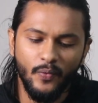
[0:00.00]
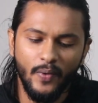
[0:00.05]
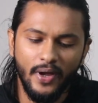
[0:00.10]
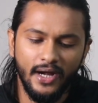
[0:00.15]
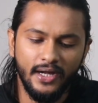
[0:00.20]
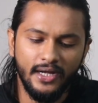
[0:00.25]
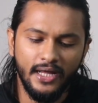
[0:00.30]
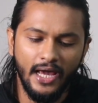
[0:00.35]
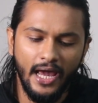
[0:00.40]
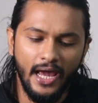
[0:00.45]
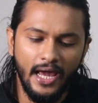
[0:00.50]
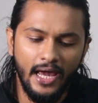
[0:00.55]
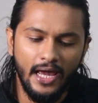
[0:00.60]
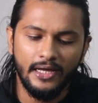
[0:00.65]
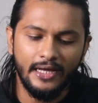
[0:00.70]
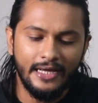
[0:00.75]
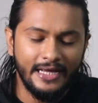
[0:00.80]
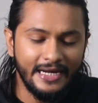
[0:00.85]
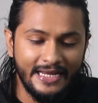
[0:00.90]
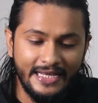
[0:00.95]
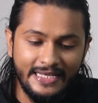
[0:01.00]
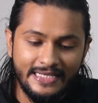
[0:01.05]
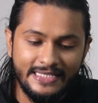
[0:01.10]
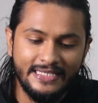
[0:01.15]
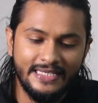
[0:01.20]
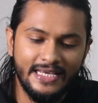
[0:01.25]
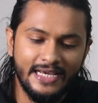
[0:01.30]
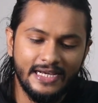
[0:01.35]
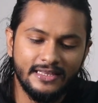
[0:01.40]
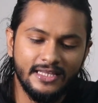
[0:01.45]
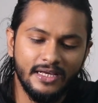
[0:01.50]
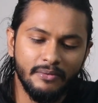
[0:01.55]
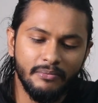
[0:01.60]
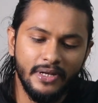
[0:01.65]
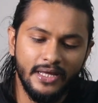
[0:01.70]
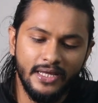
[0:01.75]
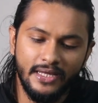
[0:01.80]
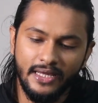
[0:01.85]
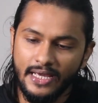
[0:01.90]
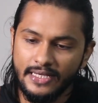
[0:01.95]
वेट है ग्रीसी एकदम
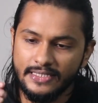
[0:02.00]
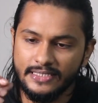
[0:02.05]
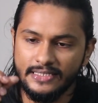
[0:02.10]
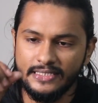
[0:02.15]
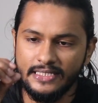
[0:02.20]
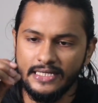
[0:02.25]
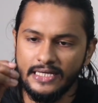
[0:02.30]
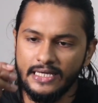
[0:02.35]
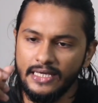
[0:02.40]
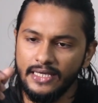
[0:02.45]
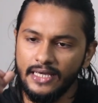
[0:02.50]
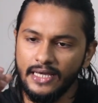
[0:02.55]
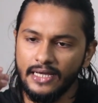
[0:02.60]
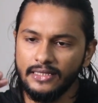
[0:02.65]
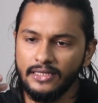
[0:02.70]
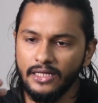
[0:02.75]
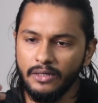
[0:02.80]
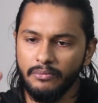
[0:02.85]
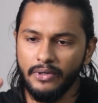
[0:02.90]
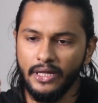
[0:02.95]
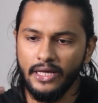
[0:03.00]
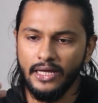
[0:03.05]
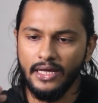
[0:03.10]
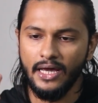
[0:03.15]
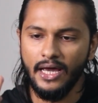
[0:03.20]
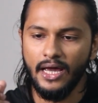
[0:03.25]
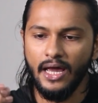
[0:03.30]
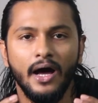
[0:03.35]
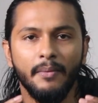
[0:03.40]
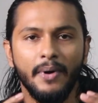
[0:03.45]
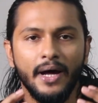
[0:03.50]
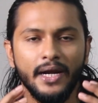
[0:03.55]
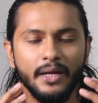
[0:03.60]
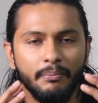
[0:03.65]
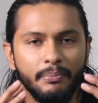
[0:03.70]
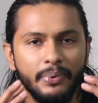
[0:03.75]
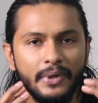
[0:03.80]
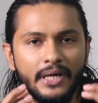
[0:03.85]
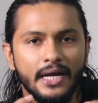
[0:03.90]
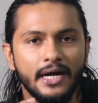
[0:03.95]
नहीं है स्टिकी एकदम नहीं है हमारी
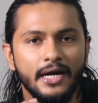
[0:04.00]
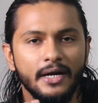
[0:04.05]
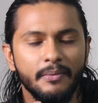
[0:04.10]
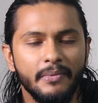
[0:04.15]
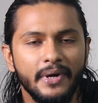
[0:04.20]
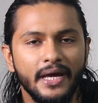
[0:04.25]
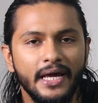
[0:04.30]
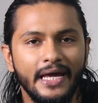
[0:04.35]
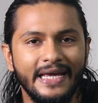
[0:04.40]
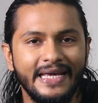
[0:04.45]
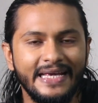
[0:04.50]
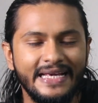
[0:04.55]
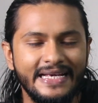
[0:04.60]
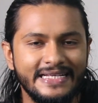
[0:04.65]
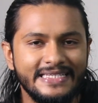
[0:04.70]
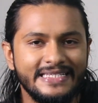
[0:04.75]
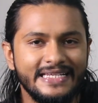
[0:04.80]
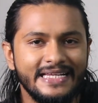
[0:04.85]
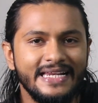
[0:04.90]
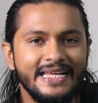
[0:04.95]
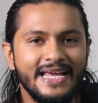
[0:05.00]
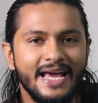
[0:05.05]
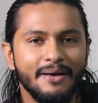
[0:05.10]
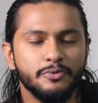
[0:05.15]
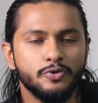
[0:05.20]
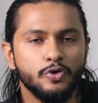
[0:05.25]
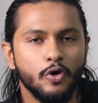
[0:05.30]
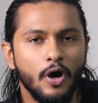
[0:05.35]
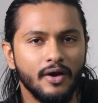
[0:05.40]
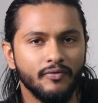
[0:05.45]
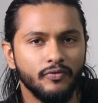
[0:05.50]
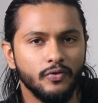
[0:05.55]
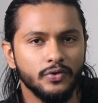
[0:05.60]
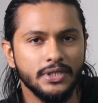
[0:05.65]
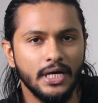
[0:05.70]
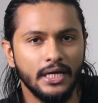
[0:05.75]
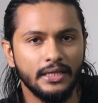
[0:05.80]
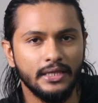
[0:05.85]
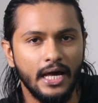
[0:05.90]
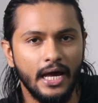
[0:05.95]
बियर्ड में इजिली एब्जॉर्ब हो
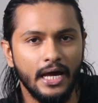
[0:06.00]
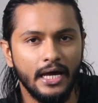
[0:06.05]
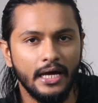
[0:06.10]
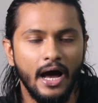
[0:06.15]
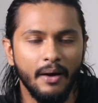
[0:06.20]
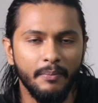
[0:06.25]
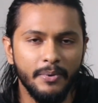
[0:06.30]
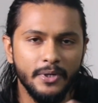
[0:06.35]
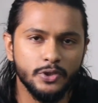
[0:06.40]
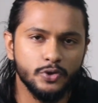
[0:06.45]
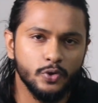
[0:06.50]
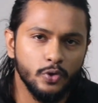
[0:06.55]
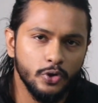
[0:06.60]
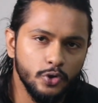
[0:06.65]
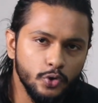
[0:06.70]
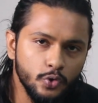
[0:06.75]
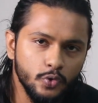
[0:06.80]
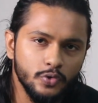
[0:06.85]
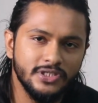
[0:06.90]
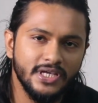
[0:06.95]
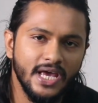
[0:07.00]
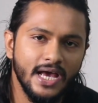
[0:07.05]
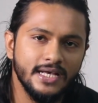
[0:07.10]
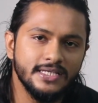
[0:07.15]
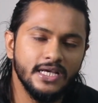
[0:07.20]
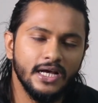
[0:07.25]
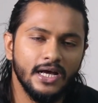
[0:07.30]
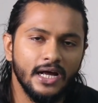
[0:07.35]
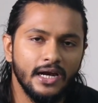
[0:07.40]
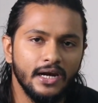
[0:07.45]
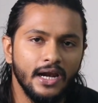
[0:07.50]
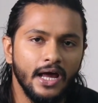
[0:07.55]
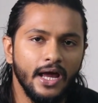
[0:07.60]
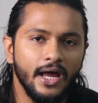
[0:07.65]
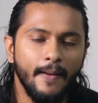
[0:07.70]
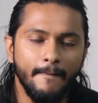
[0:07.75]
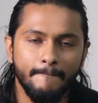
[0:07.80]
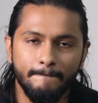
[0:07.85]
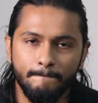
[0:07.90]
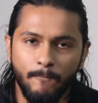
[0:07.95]
जाता है अभी इसको यूज कैसे करना
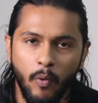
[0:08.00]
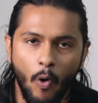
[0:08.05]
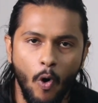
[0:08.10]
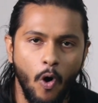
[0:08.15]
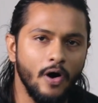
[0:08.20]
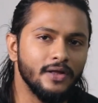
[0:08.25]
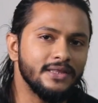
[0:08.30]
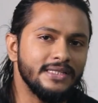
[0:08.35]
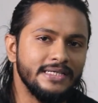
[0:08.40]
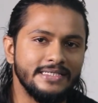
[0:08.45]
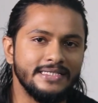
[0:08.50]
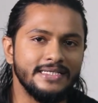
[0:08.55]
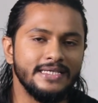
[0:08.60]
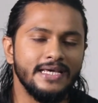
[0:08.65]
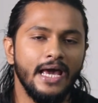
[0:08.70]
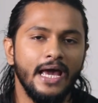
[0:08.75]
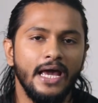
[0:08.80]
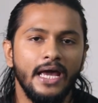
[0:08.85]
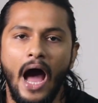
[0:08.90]
है बहुत ईजी है